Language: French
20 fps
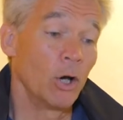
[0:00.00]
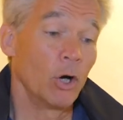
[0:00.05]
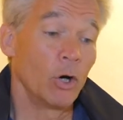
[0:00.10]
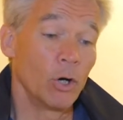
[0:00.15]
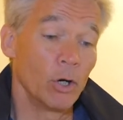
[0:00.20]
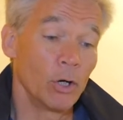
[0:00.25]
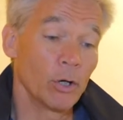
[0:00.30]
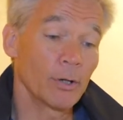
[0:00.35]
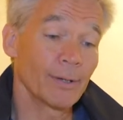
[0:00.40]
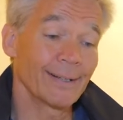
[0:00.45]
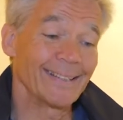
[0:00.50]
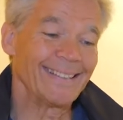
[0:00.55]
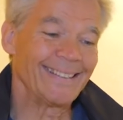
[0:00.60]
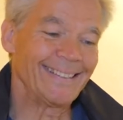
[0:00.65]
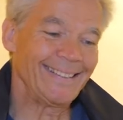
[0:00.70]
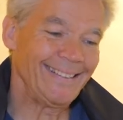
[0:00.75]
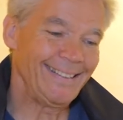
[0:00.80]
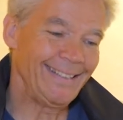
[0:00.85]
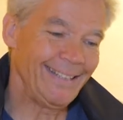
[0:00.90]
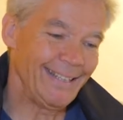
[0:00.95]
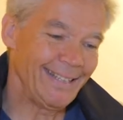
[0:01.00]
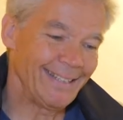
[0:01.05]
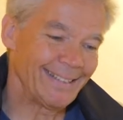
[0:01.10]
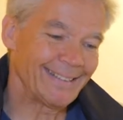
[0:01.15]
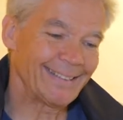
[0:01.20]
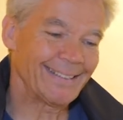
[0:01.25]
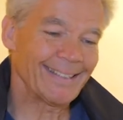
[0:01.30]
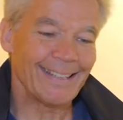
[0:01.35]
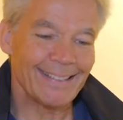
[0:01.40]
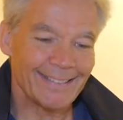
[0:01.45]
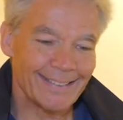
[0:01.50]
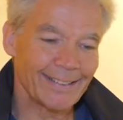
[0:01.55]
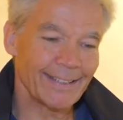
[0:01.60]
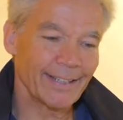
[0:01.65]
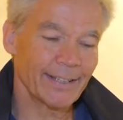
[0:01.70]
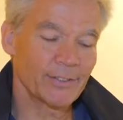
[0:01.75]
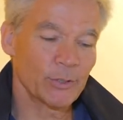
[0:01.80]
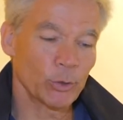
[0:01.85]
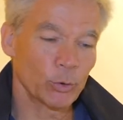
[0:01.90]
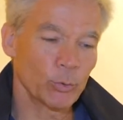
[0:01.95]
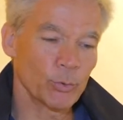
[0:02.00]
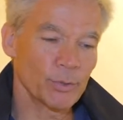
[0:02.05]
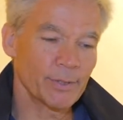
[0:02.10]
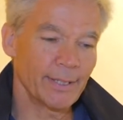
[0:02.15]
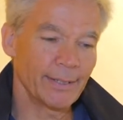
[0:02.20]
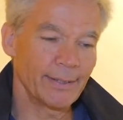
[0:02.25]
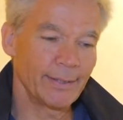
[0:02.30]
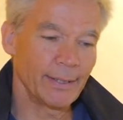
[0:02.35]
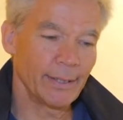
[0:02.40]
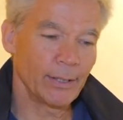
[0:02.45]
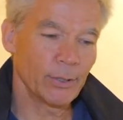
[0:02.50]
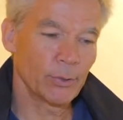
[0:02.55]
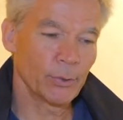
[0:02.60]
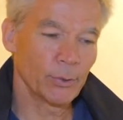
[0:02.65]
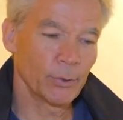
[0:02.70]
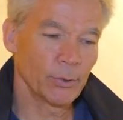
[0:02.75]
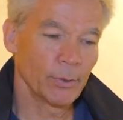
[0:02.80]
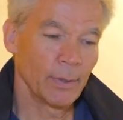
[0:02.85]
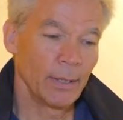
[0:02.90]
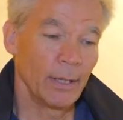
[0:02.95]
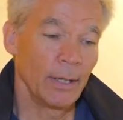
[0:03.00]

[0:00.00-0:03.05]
Or, il est très intéressant de constater que